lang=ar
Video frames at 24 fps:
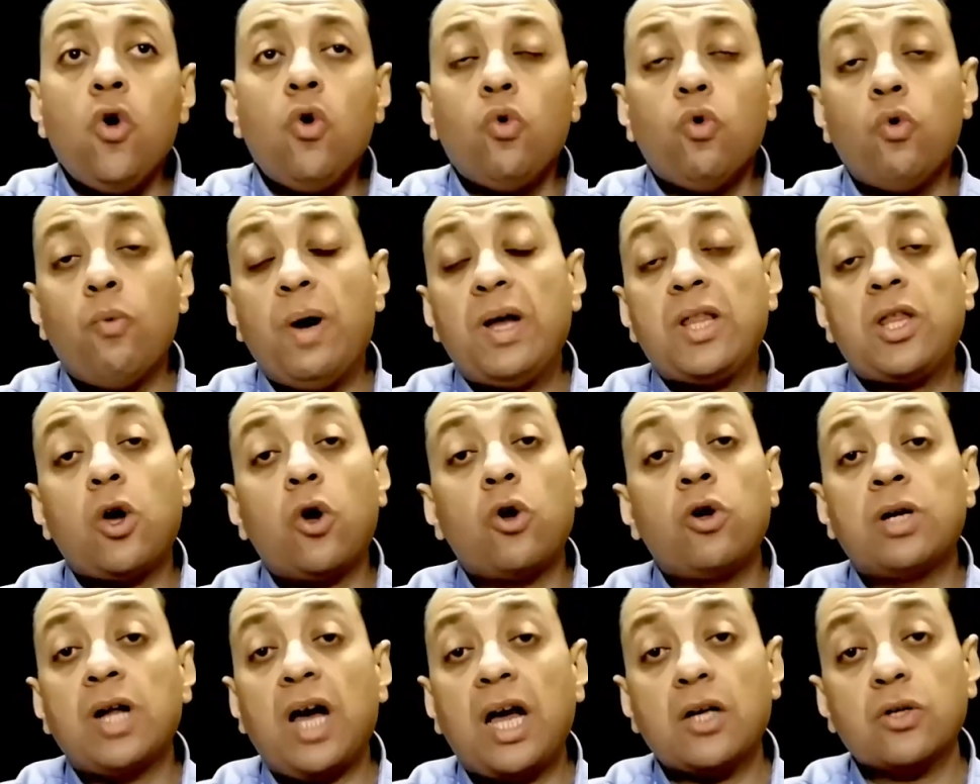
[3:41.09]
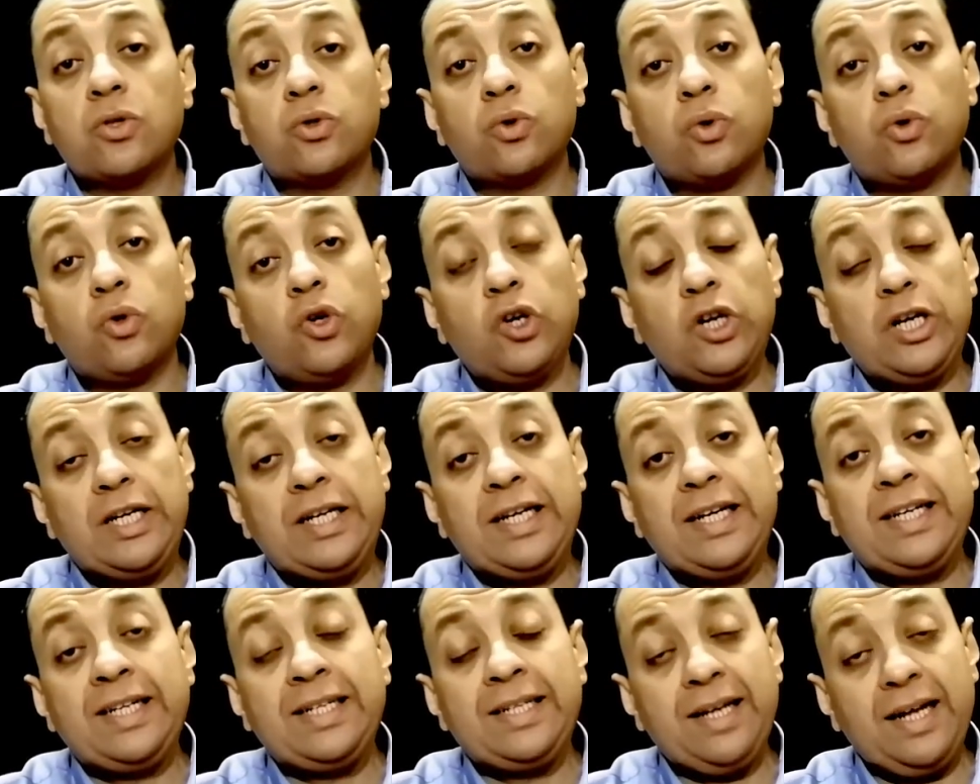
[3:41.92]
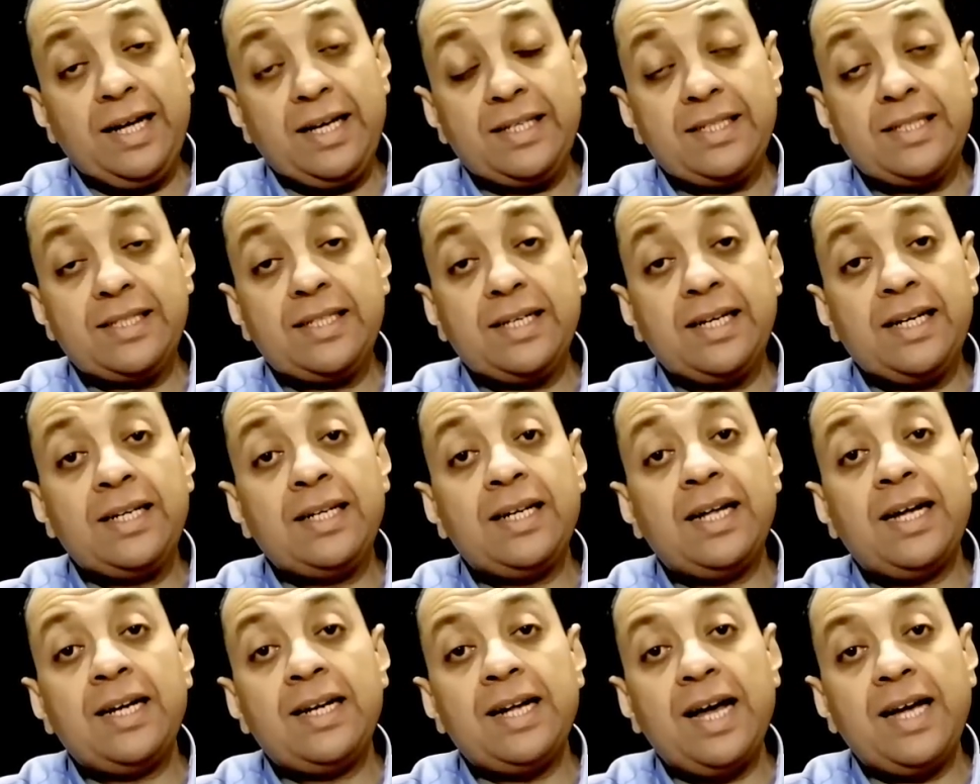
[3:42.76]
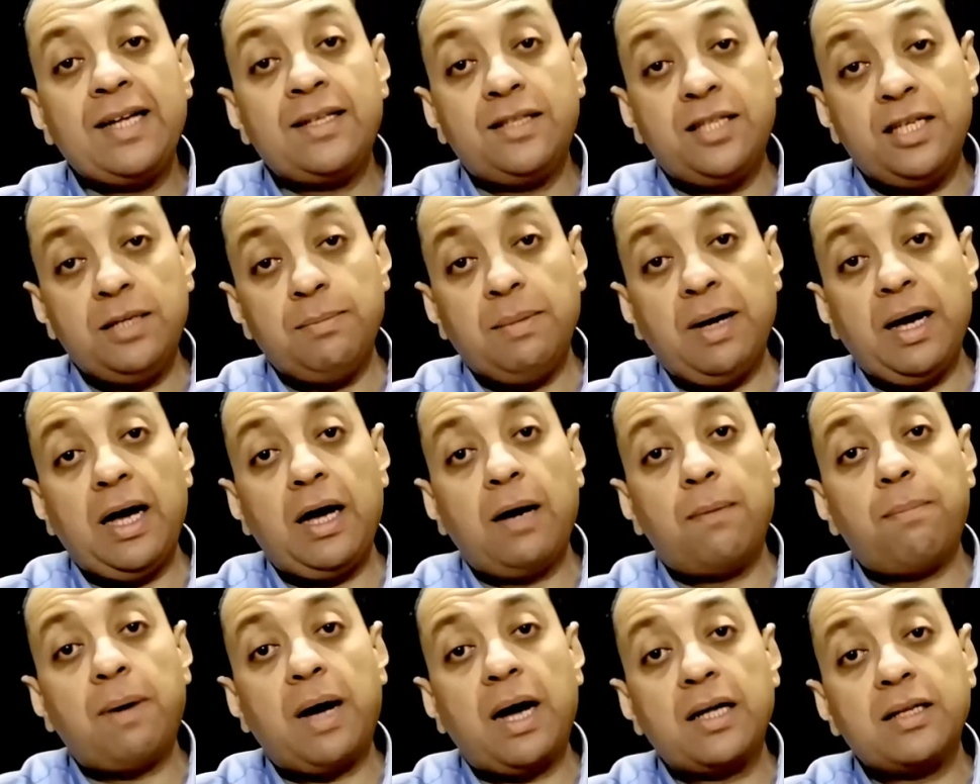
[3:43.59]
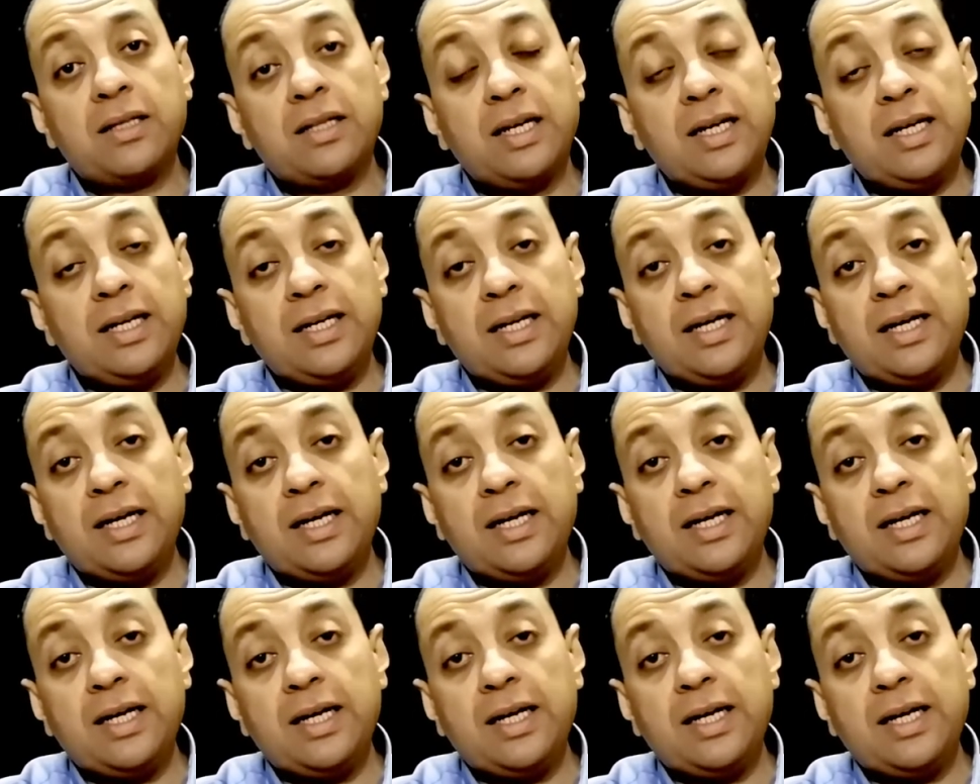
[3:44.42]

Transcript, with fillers: وبداوا يلاحظوا الناس القديمه بعض آه،